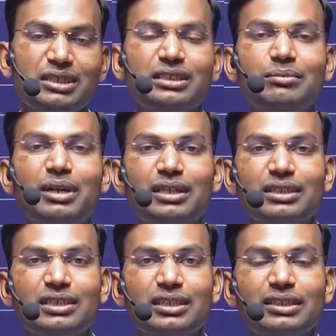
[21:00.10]
निर्माण
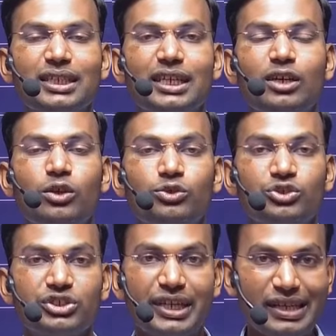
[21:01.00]
किया जाता है और
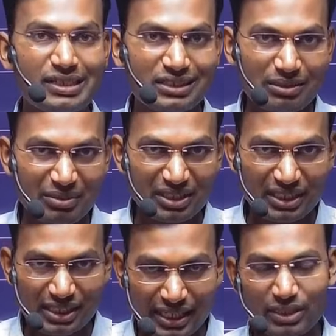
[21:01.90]
उस चयन
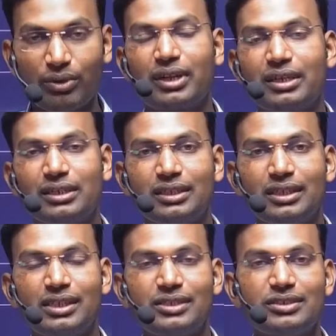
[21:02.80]
समिति के द्वारा
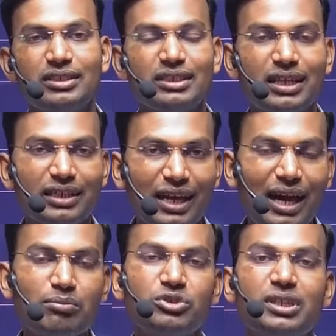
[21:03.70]
जिनका
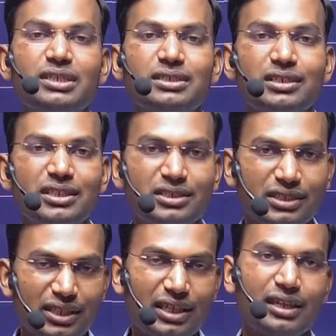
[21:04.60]
नाम जो है सजेस्ट
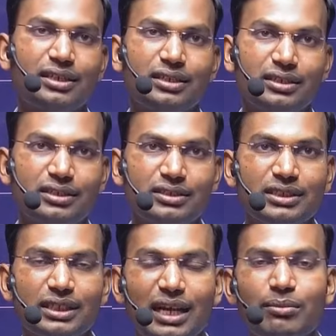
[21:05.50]
किया जाएगा
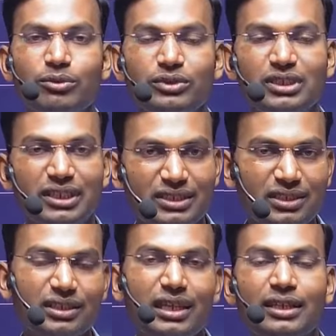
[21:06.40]
जिनका नाम को निर्देशित
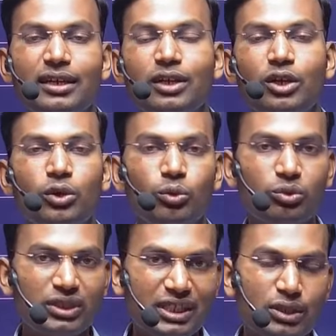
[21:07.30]
किया जाएगा
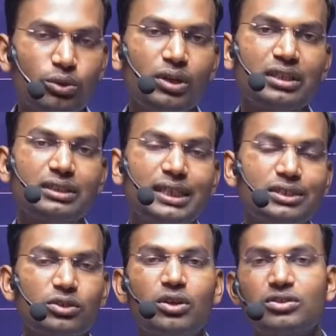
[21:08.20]
उन्हीं को
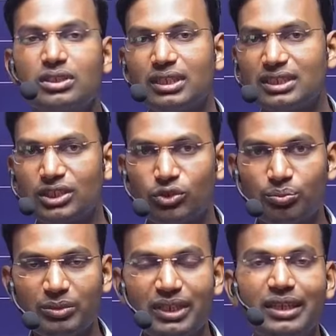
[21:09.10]
अध्यक्ष और सदस्य के
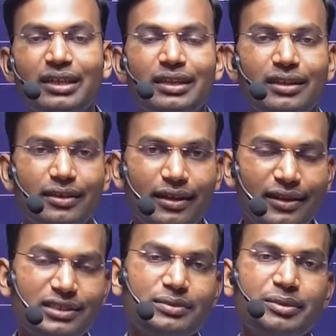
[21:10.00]
रूप में
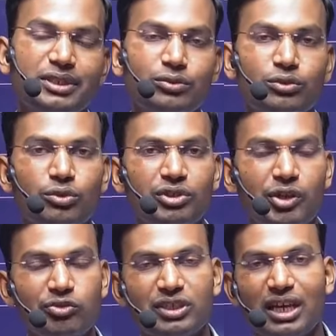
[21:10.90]
राष्ट्रपति उनको
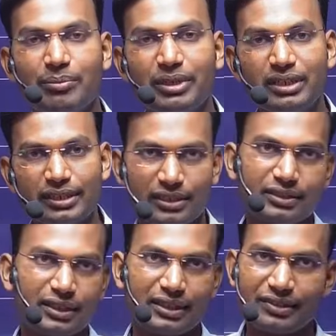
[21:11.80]
नियुक्त यहाँ पर
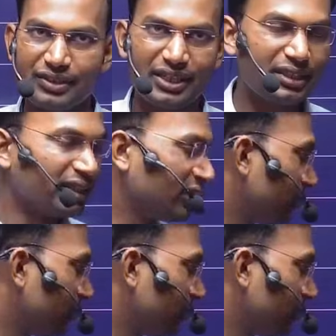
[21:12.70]
करता है ठीक तो